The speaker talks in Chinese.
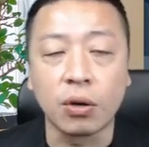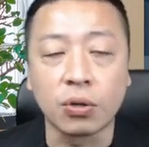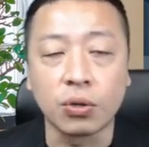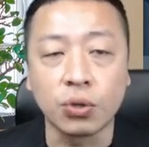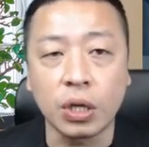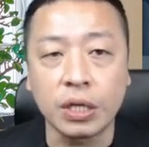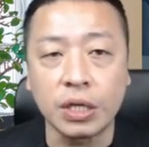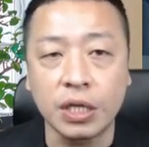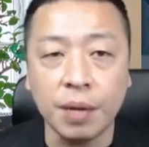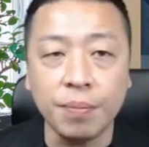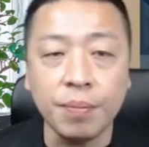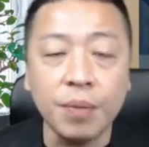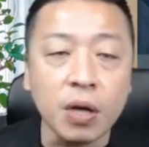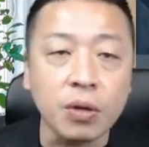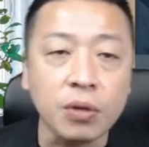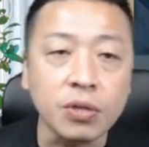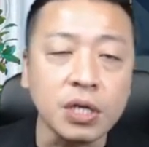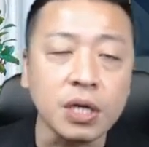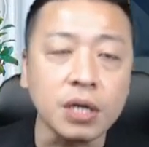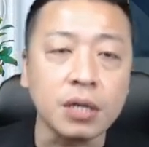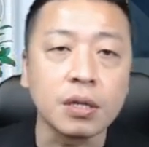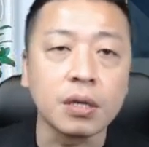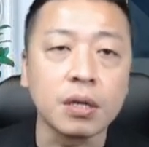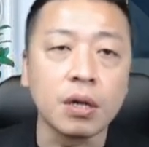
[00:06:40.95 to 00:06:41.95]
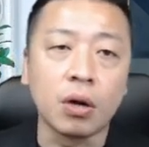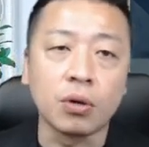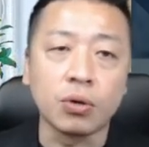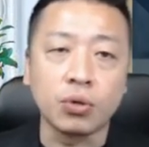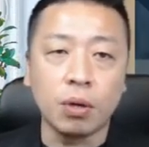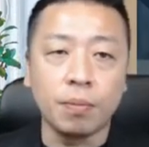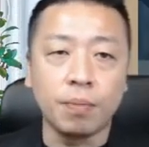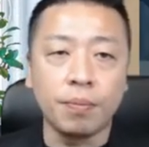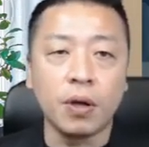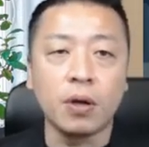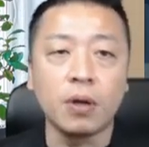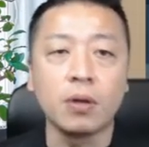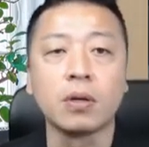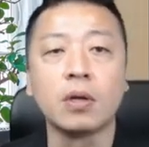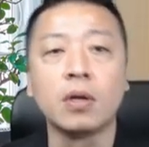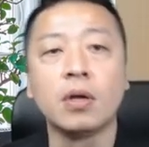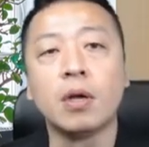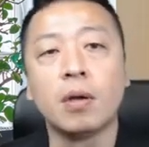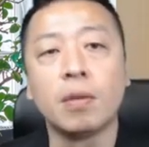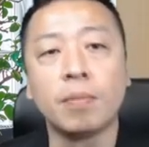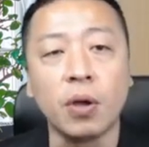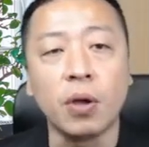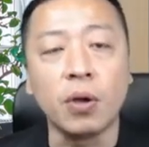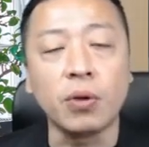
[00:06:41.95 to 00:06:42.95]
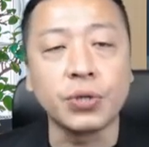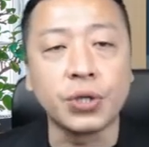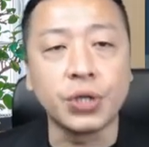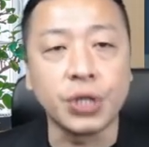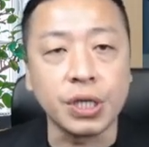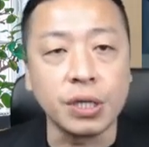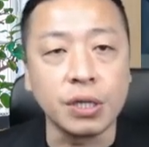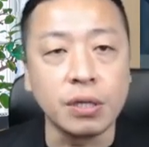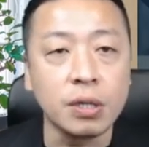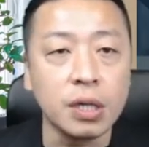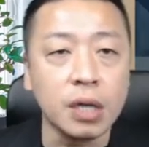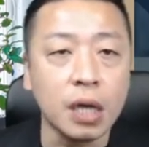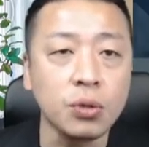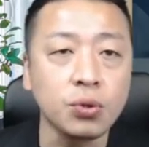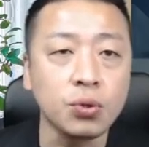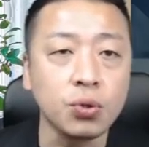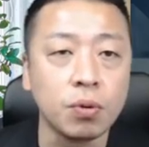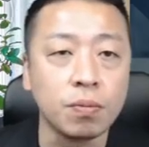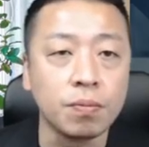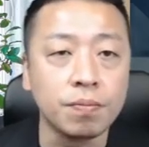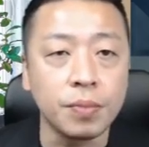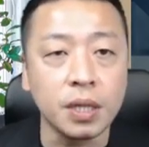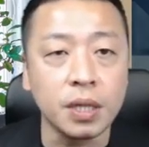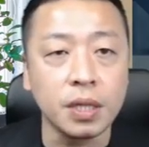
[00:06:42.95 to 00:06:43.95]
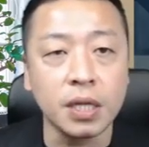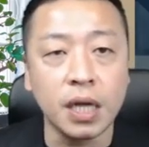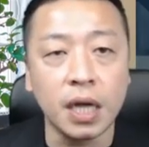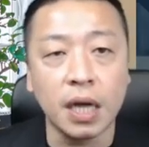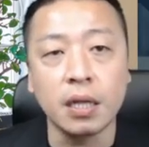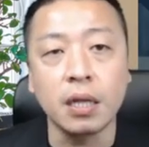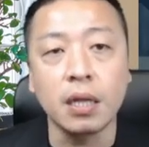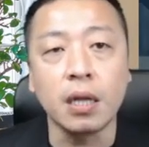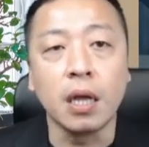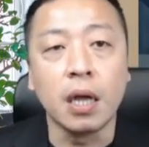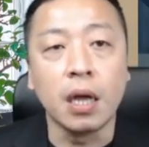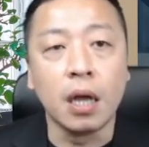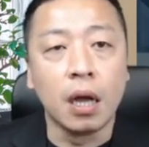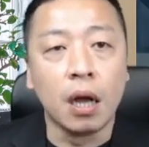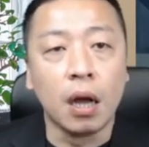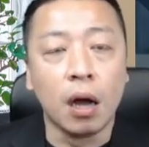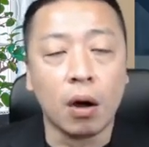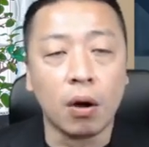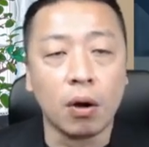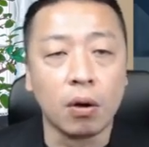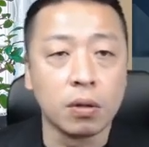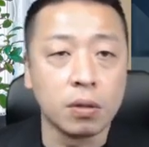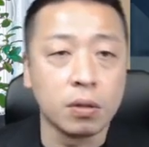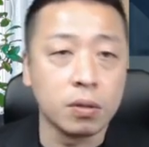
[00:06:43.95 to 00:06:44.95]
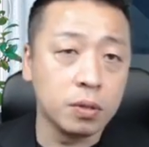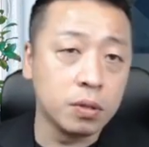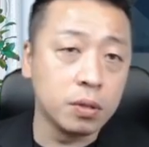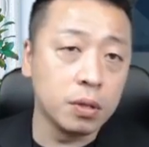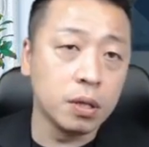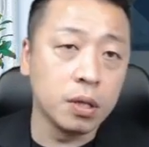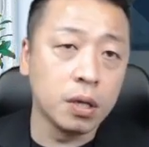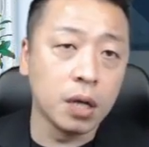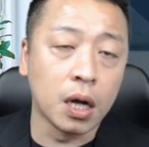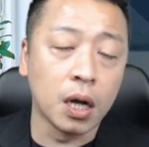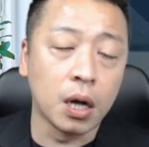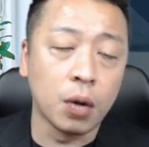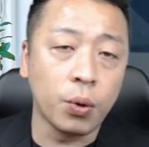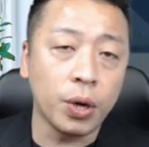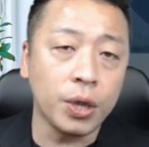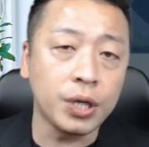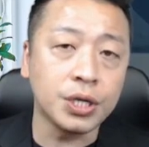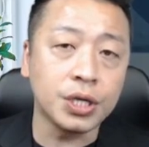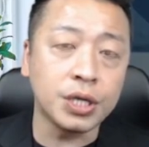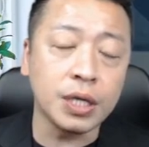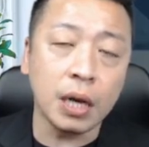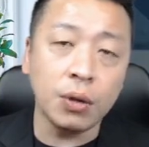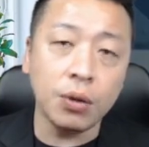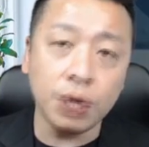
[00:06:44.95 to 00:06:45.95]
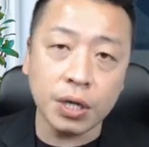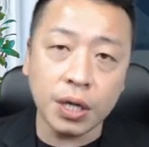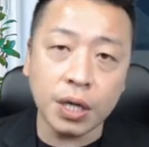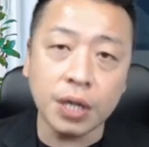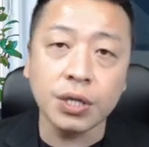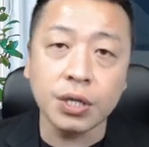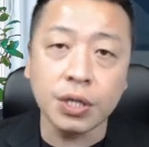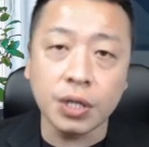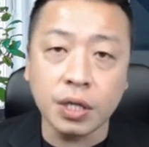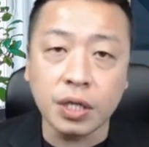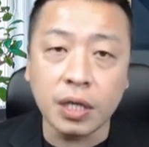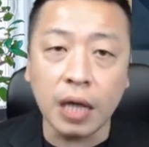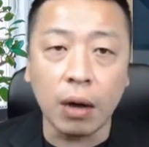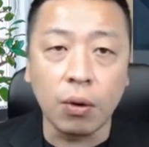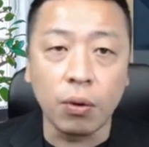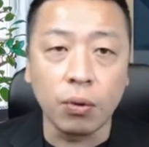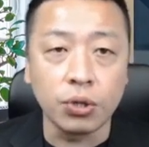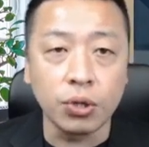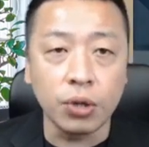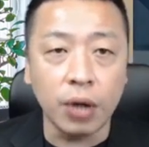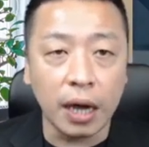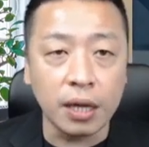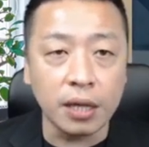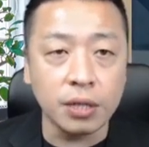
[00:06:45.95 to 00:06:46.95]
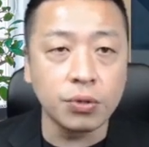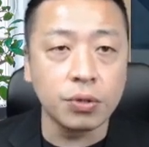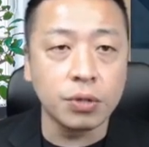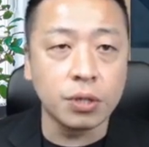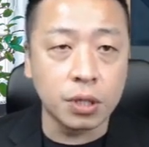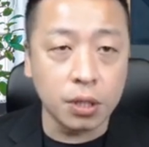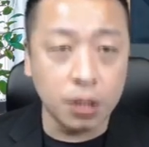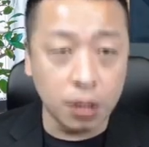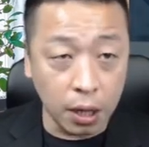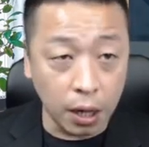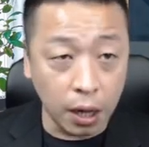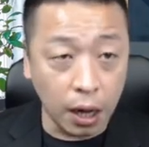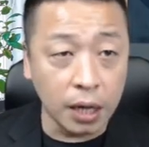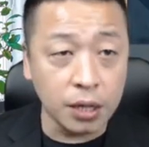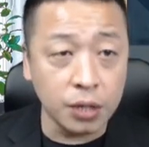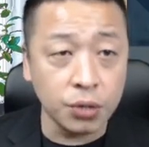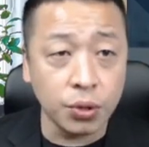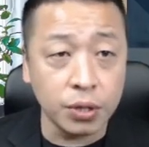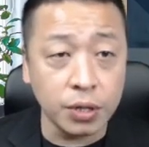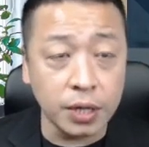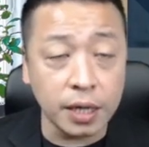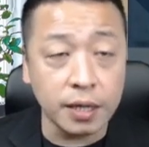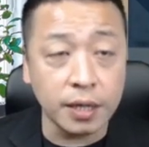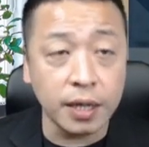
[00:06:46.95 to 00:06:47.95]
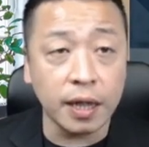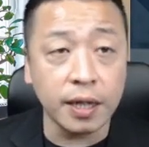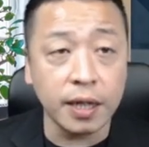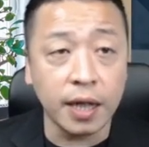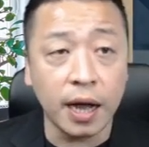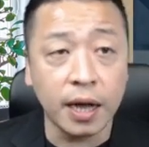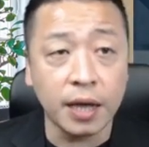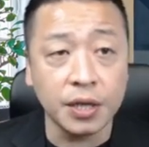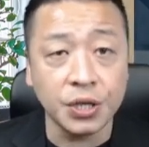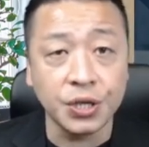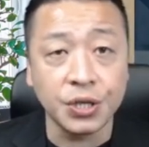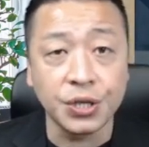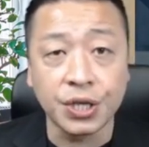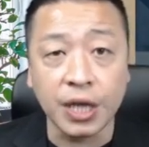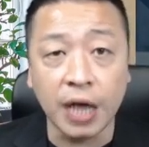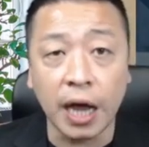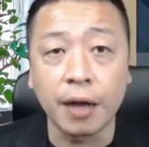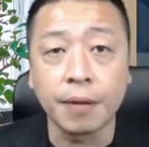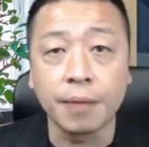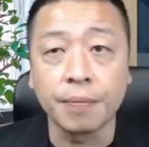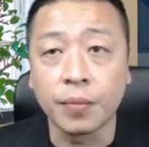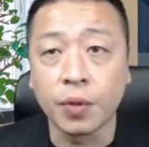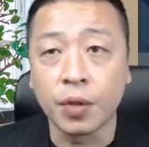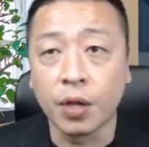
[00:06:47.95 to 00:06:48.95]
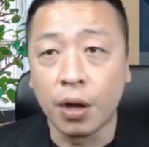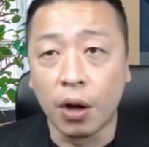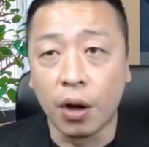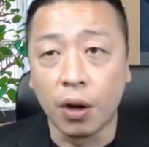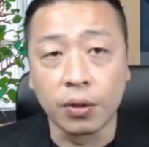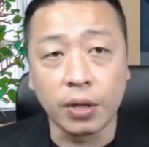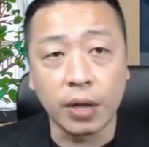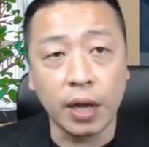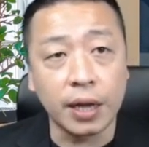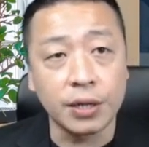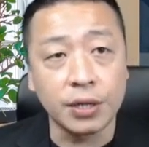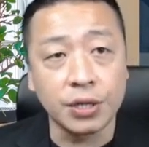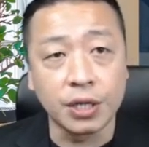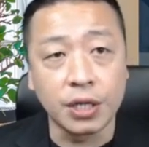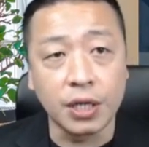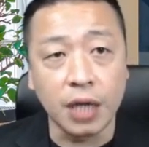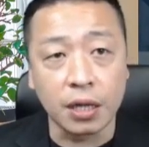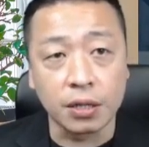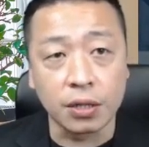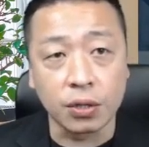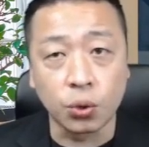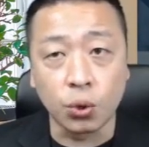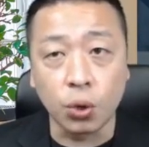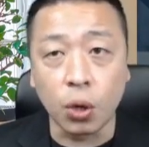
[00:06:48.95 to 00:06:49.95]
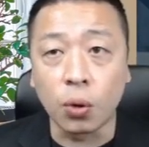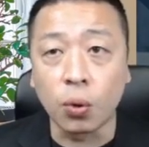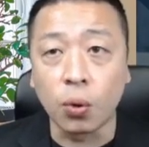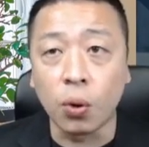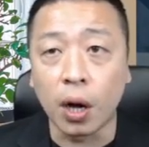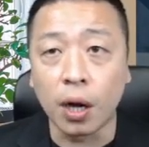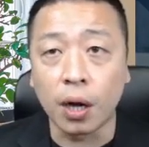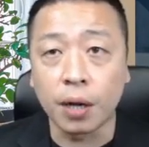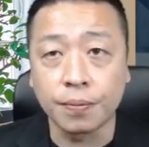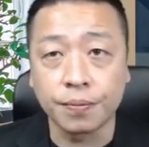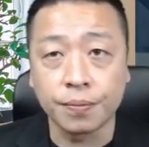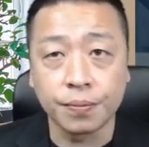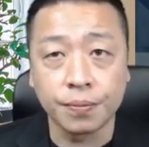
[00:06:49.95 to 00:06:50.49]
哦，所以今天没有进。哦，所以不用。不用急，也许我们明天哦，那个维持在月线之上，我就还是还是会再带大家进场哦，大概是这样的状况。